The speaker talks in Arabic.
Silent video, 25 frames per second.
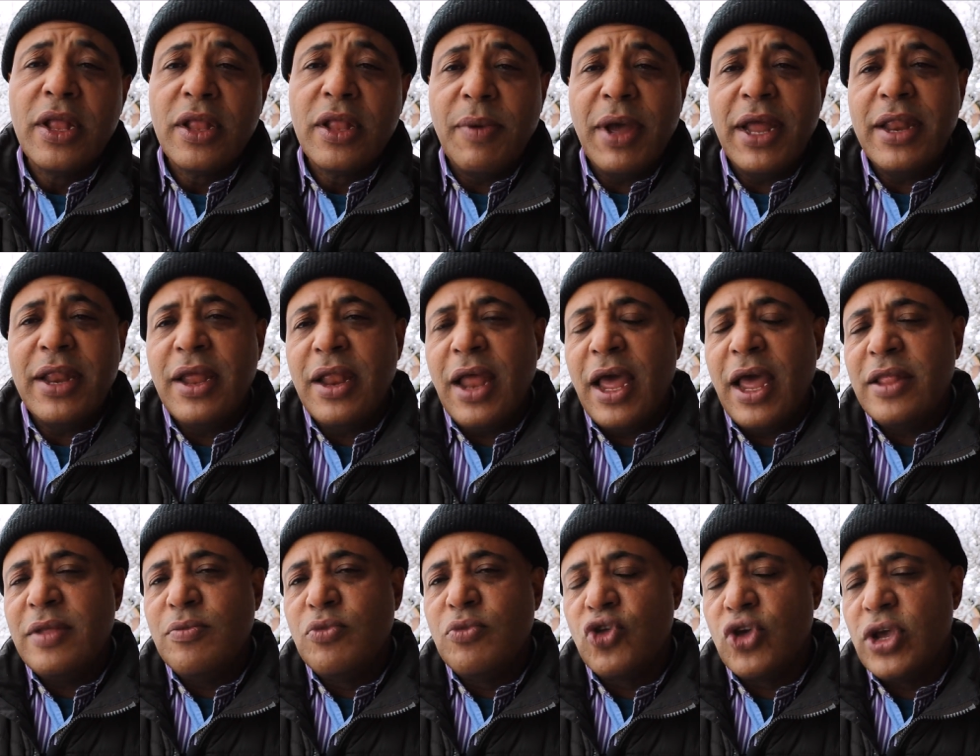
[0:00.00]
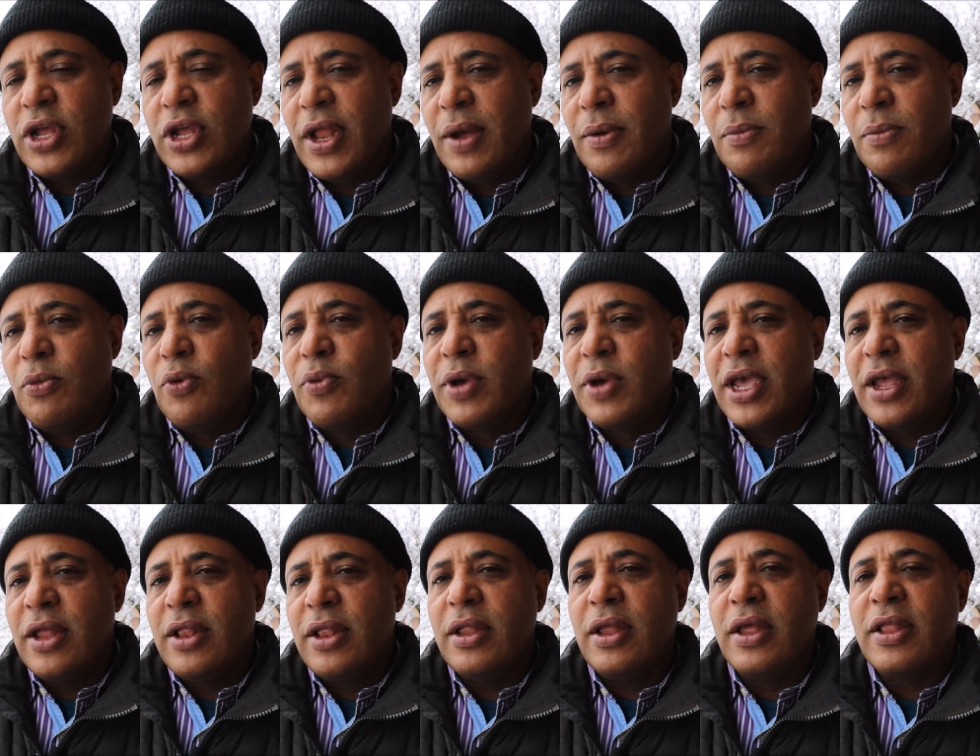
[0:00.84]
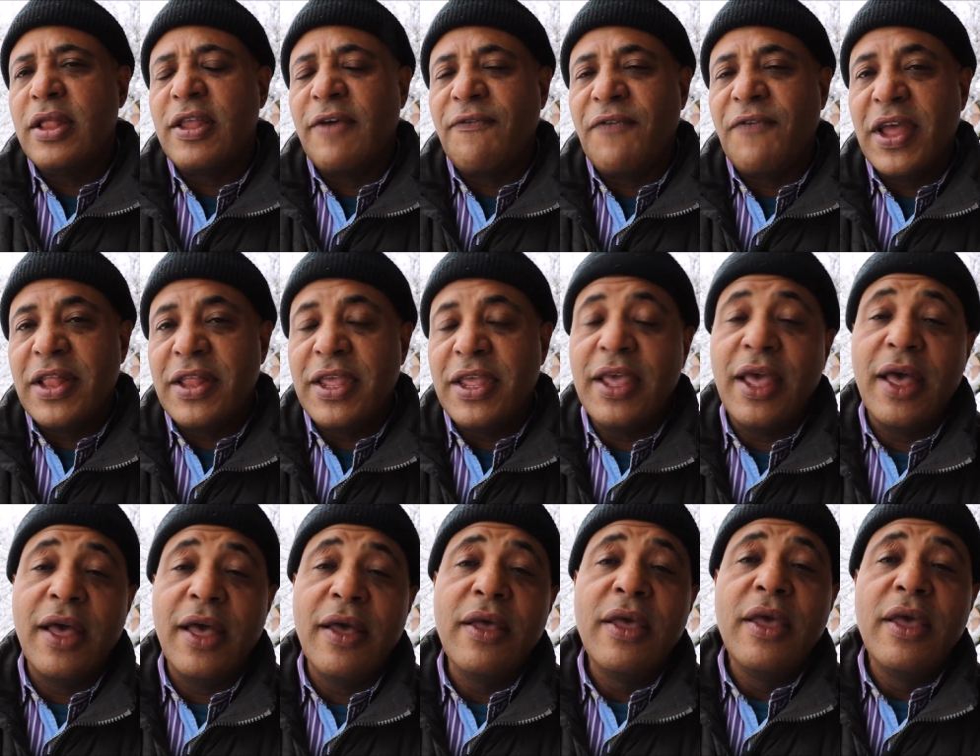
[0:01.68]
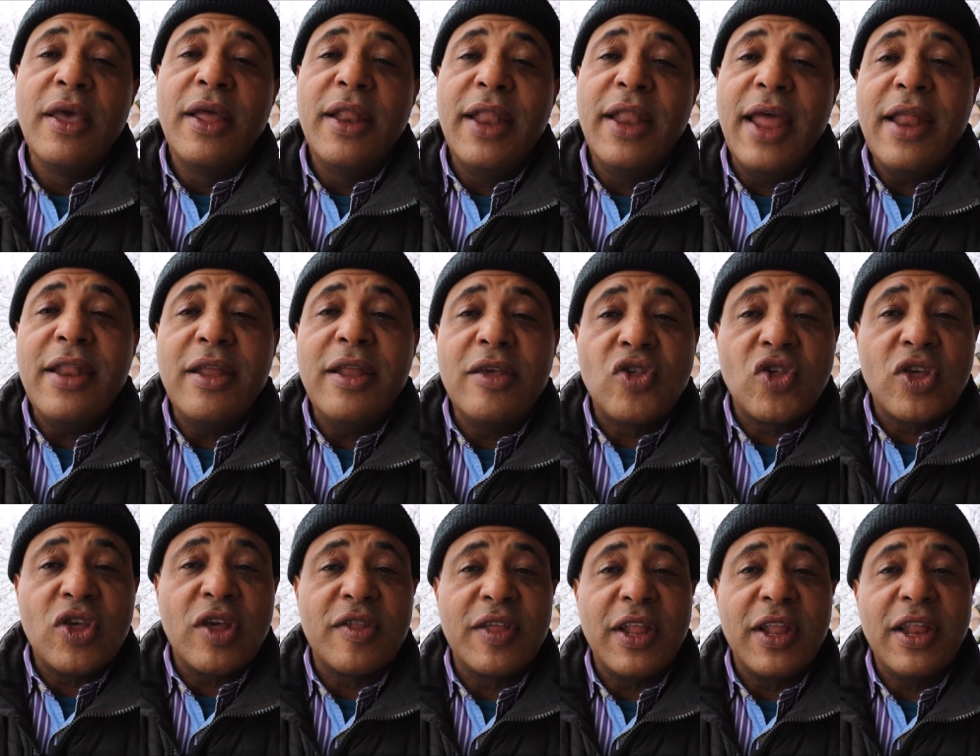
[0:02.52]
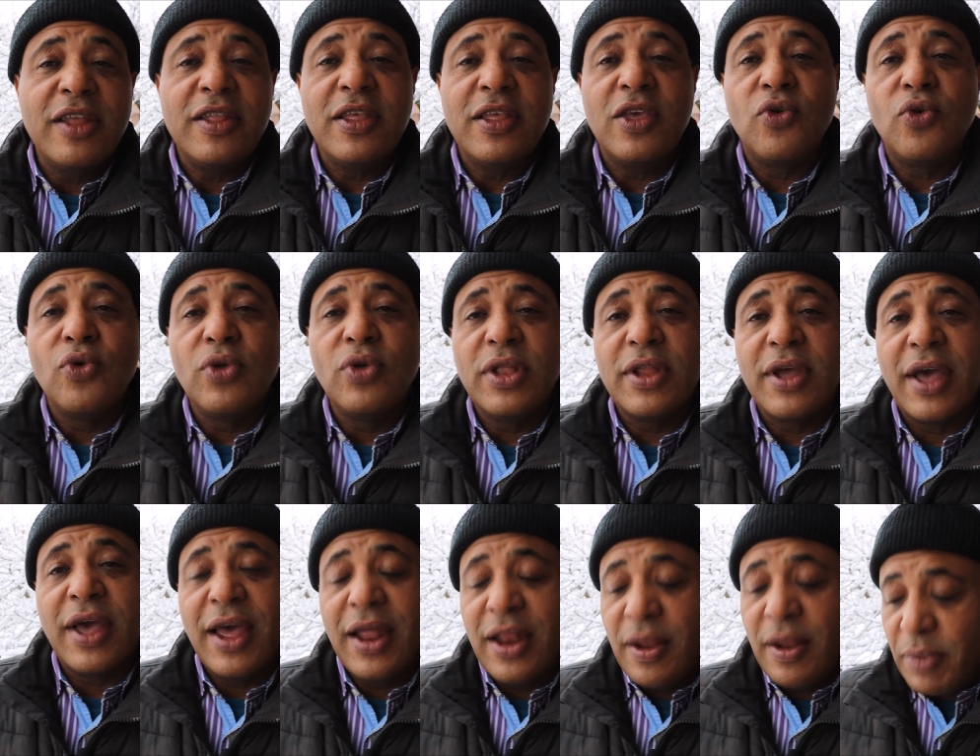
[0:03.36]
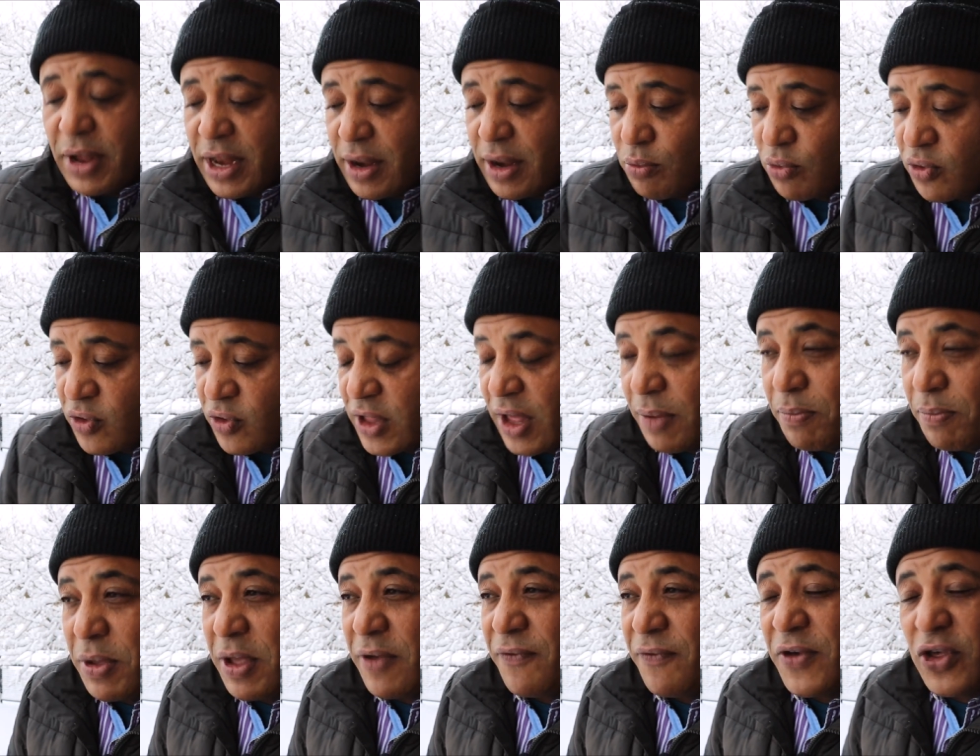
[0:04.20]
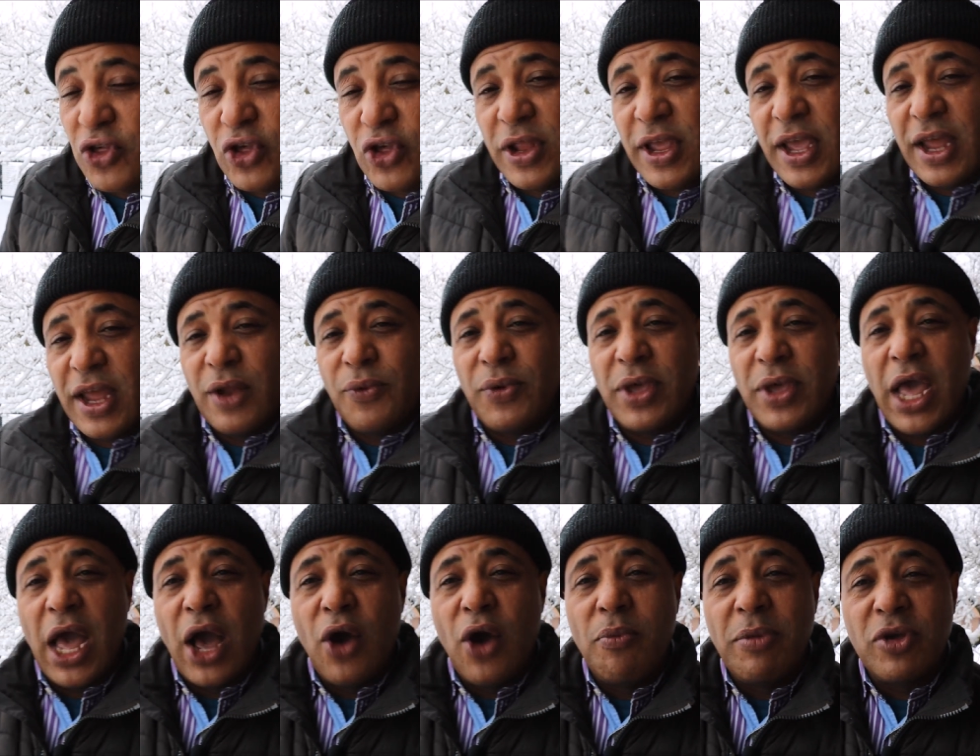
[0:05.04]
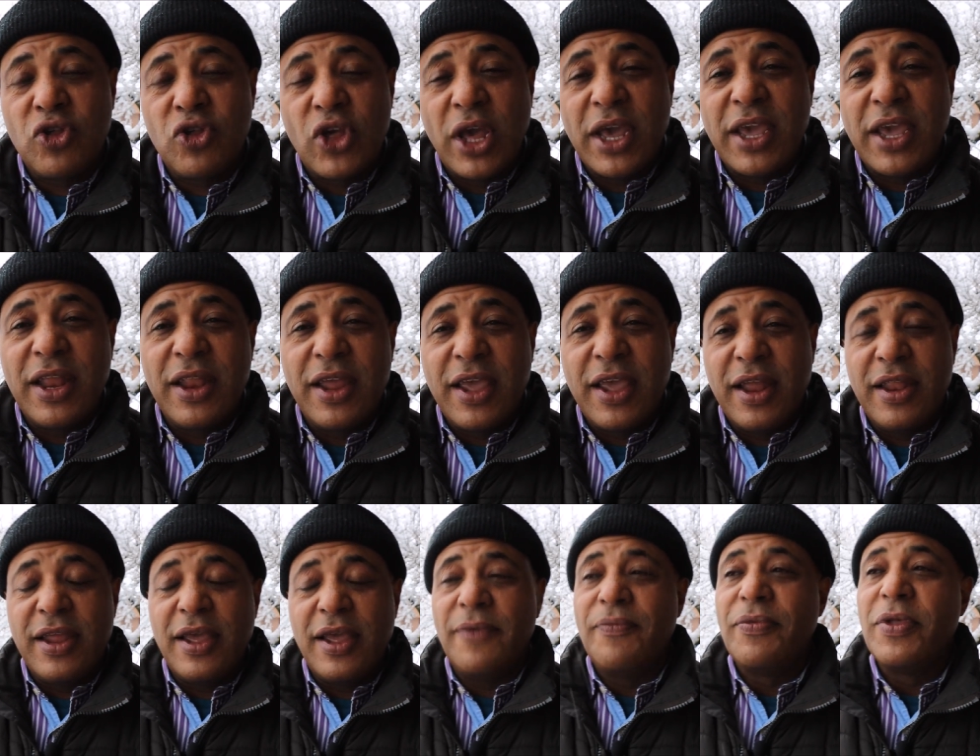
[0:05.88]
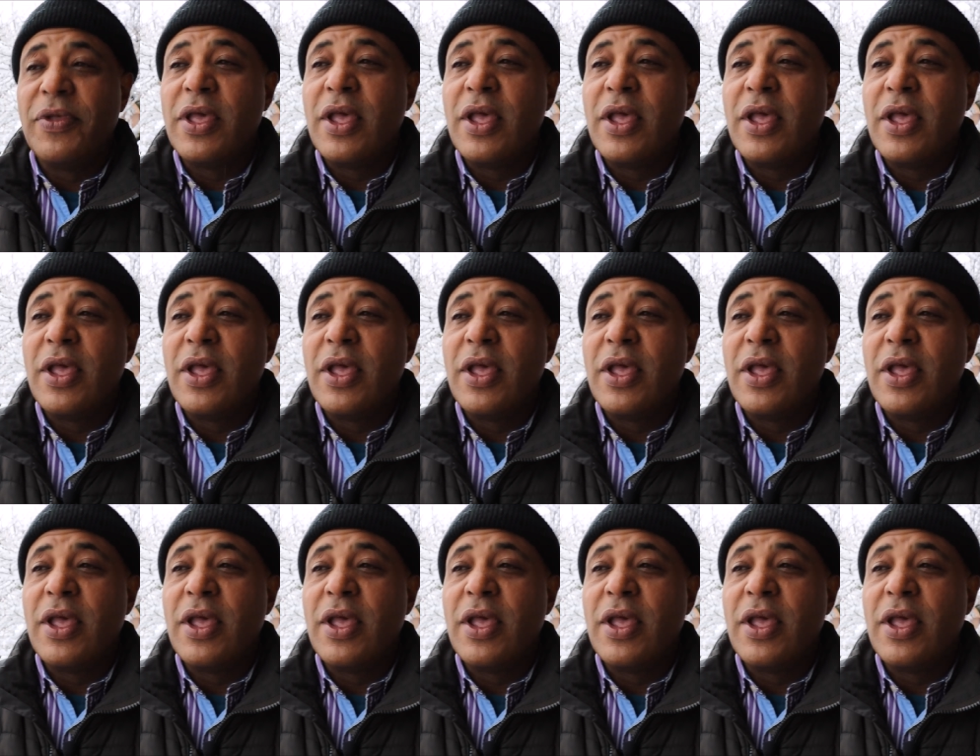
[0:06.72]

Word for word: طبعا هذا مشكلة ممكن تفاديها لأن الشخص الذي يكون غالبا مصاب بفشل كلوي أو مشاكل كلية